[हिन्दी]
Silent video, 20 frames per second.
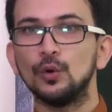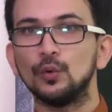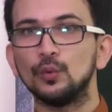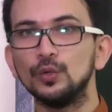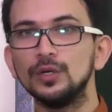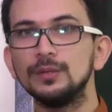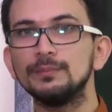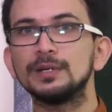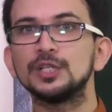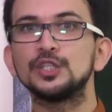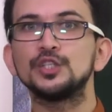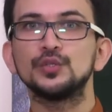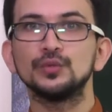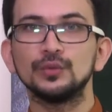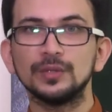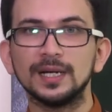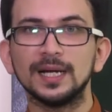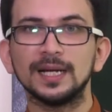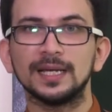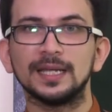उन बच्चों
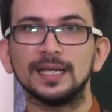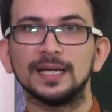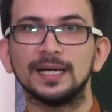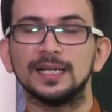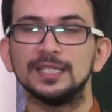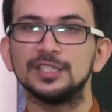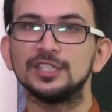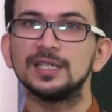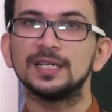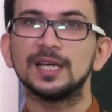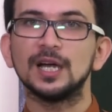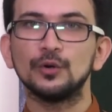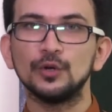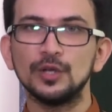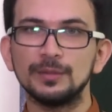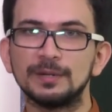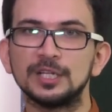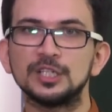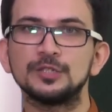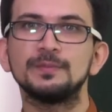का क्या जिनका कोई
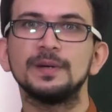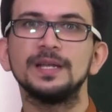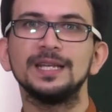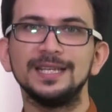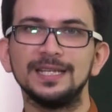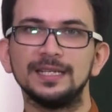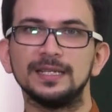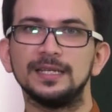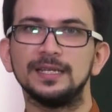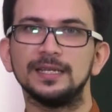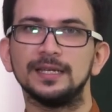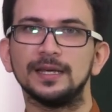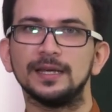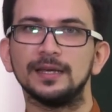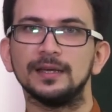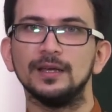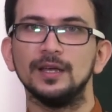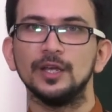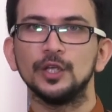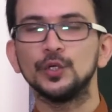बचपन ही नहीं है
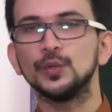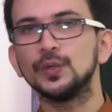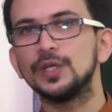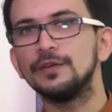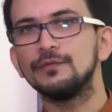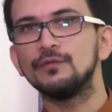क्योंकि